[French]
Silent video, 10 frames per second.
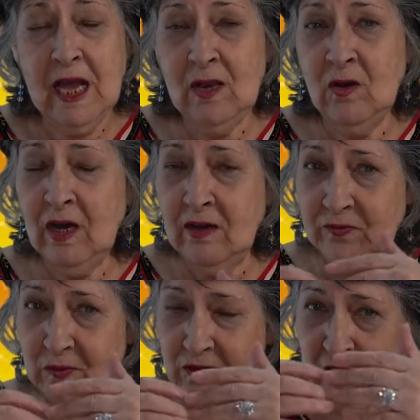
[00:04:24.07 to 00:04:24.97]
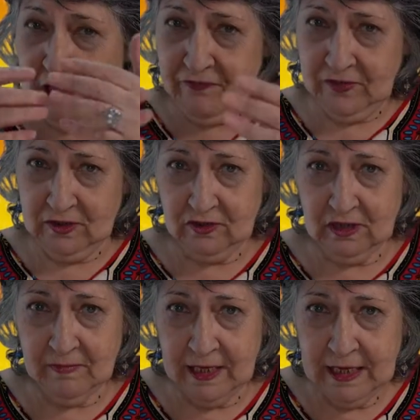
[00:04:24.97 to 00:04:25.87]
Alors en faisant la fête
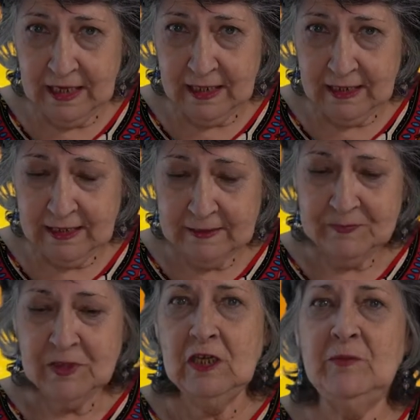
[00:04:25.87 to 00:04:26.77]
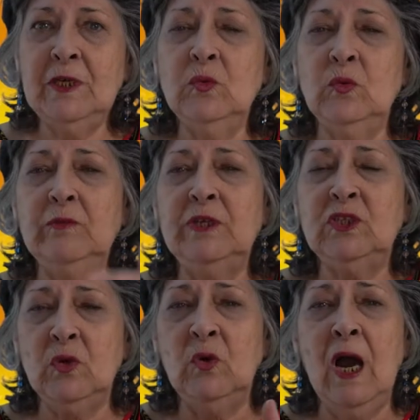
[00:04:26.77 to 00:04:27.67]
des mères, eh bien nous les
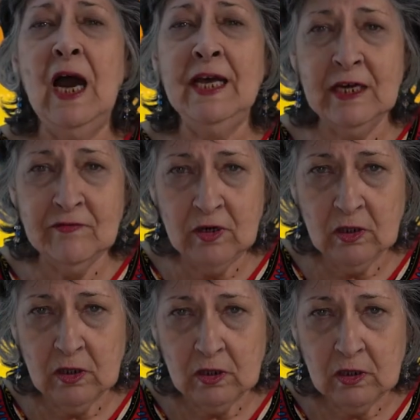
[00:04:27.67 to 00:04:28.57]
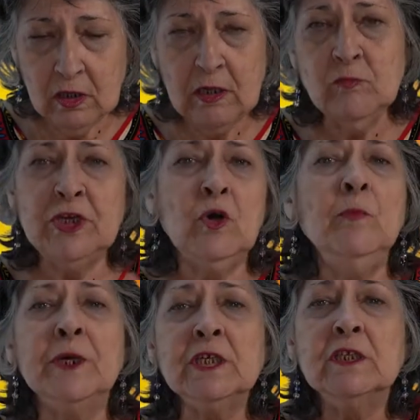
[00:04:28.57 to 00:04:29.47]
mettons en avant, et moi y
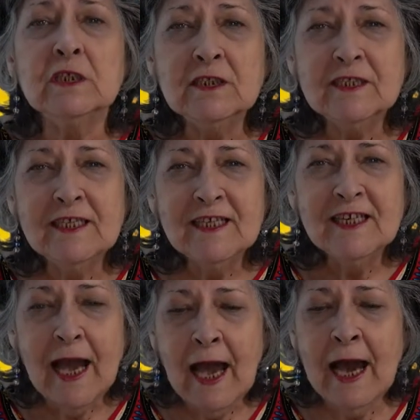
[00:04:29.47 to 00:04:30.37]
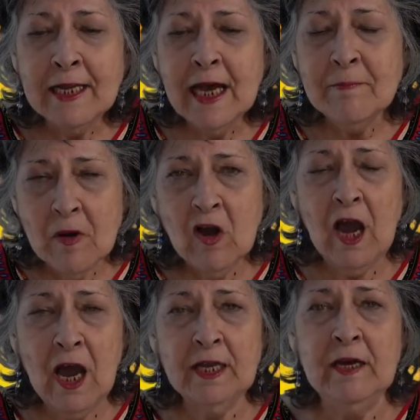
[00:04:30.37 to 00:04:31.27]
compris, en amant,
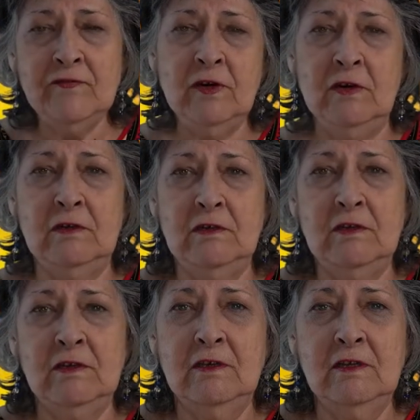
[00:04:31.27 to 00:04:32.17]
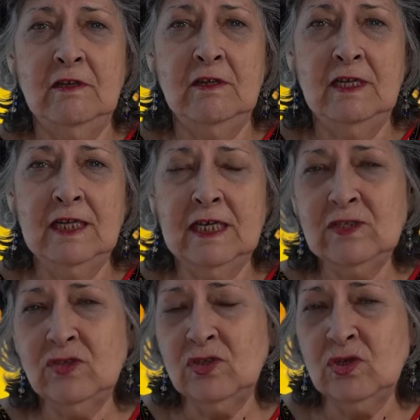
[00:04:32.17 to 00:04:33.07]
en avant,
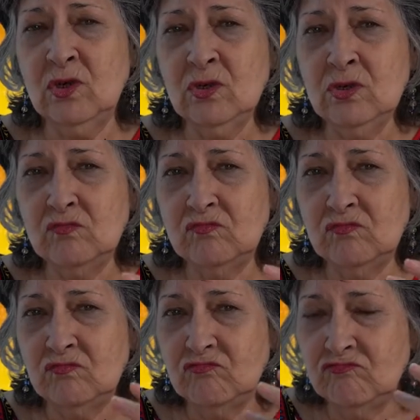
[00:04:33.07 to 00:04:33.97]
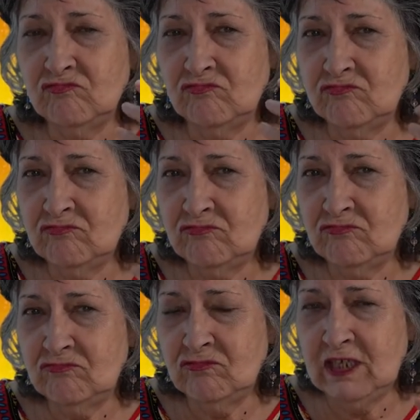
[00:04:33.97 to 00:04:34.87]
car ce sont
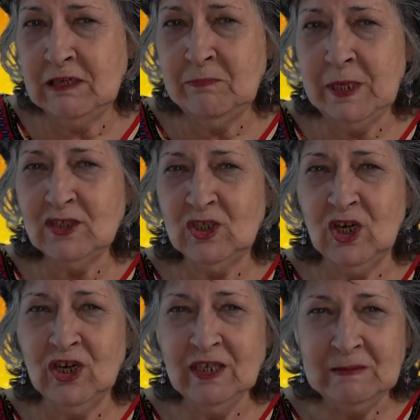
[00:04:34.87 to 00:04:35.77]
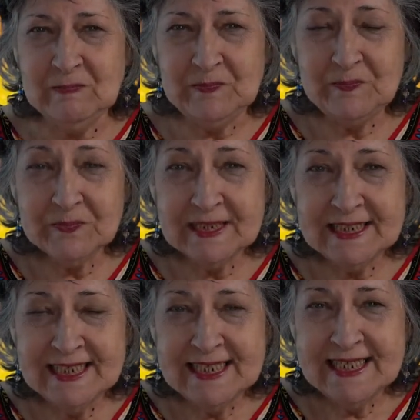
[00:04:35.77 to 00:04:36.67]
les personnes
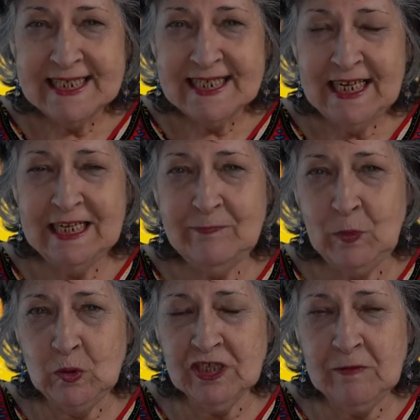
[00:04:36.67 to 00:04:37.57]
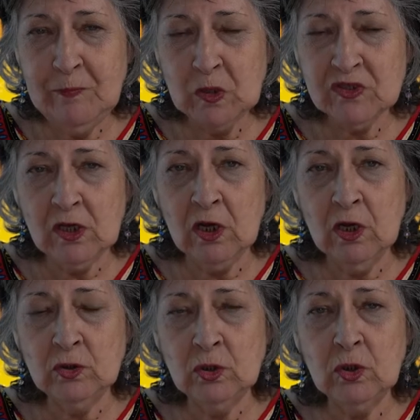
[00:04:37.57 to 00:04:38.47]
les plus
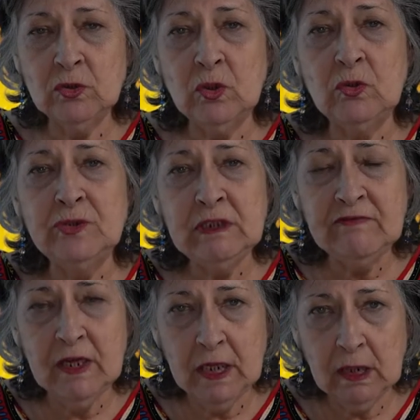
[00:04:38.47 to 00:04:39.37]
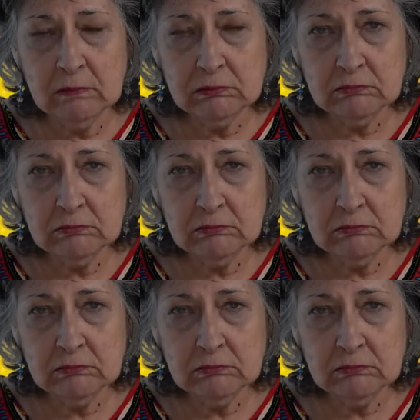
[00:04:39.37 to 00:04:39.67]
importantes de l'univers.